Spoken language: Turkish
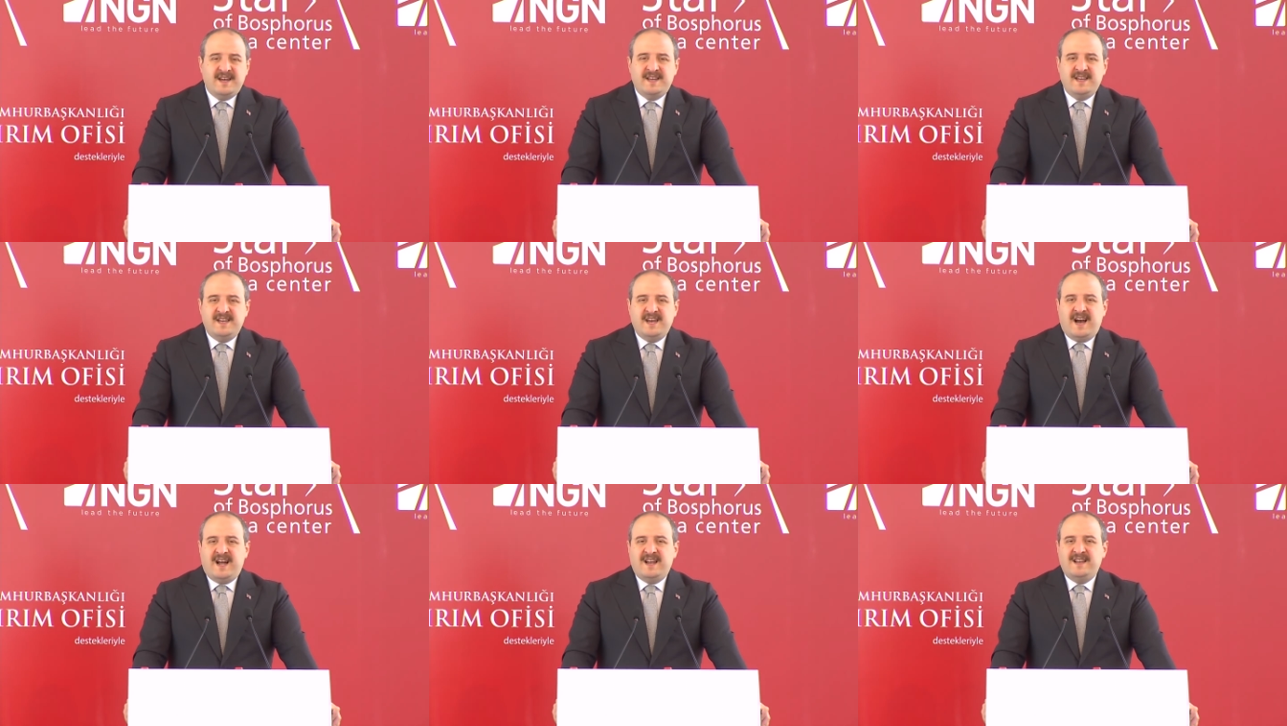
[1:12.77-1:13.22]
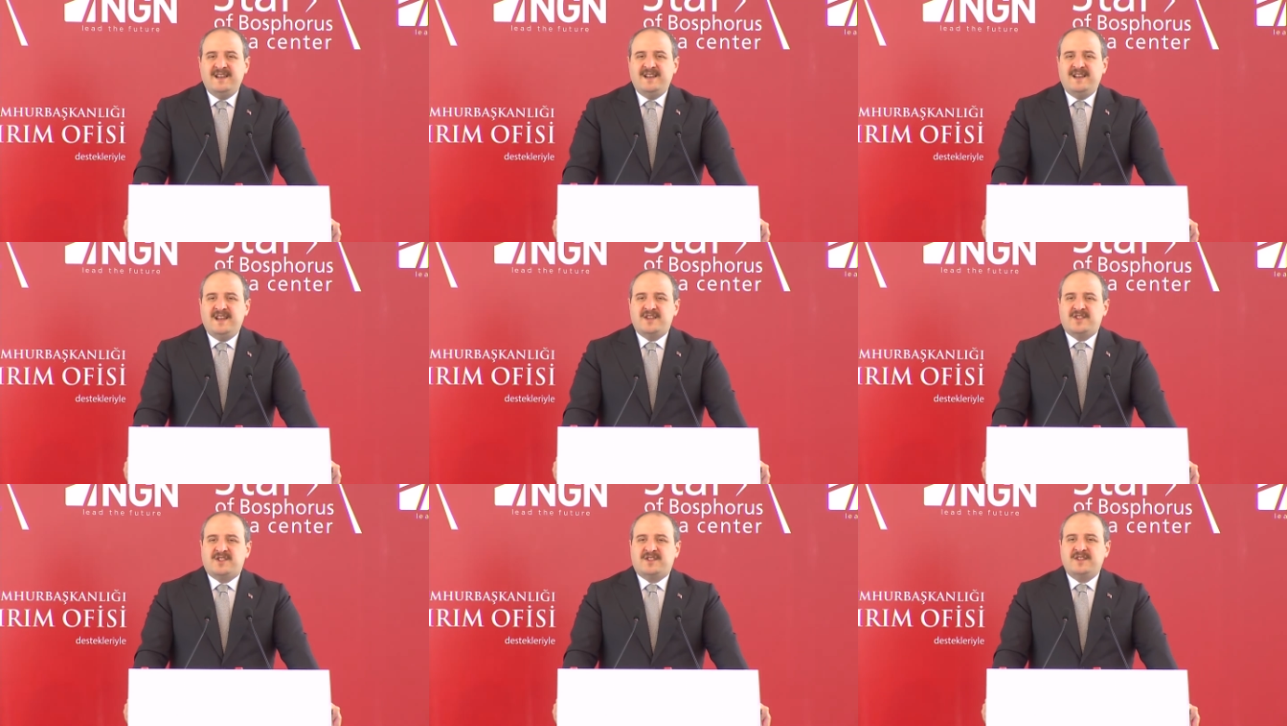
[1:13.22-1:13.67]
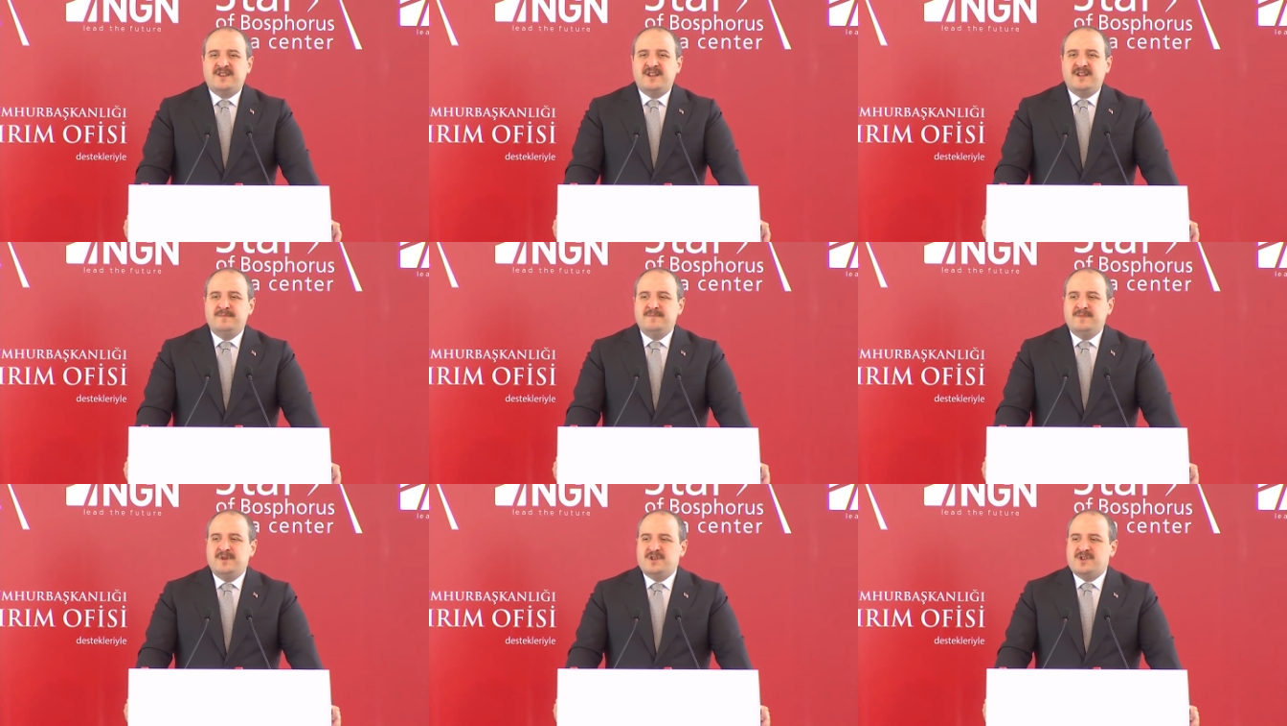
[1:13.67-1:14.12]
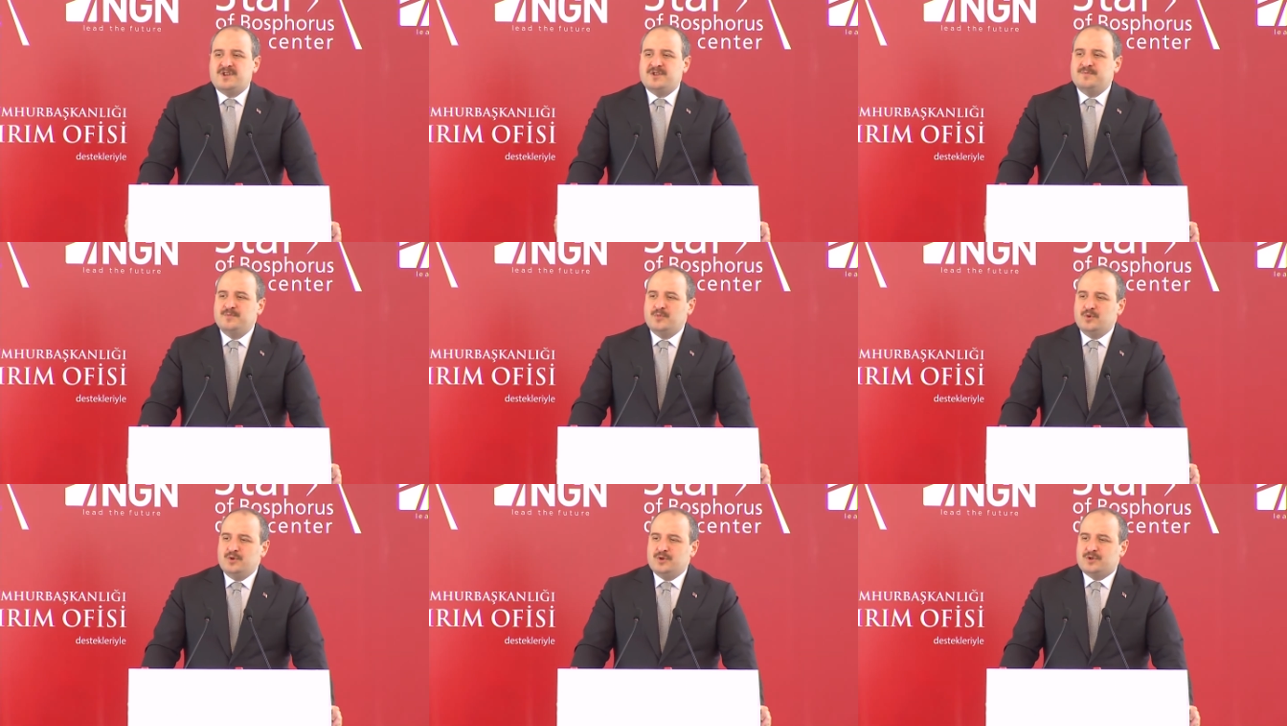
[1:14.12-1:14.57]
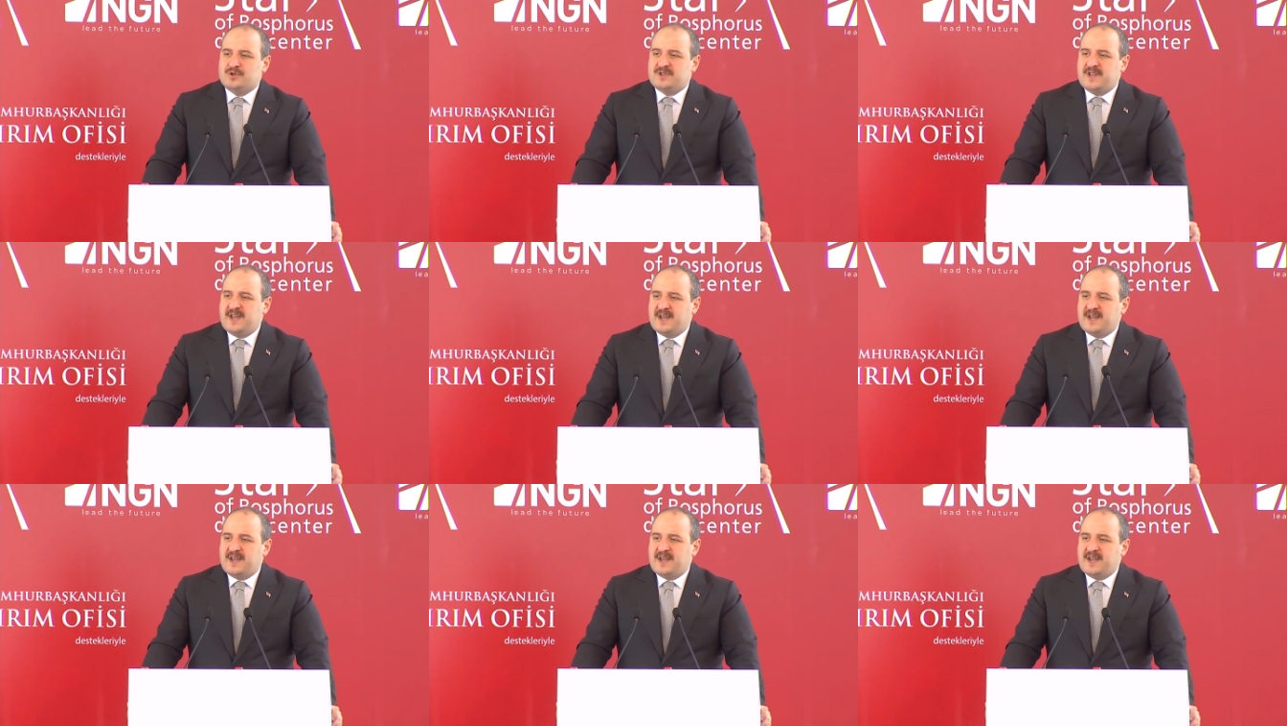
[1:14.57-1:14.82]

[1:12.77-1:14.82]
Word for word: yerlileştirilmiş bulut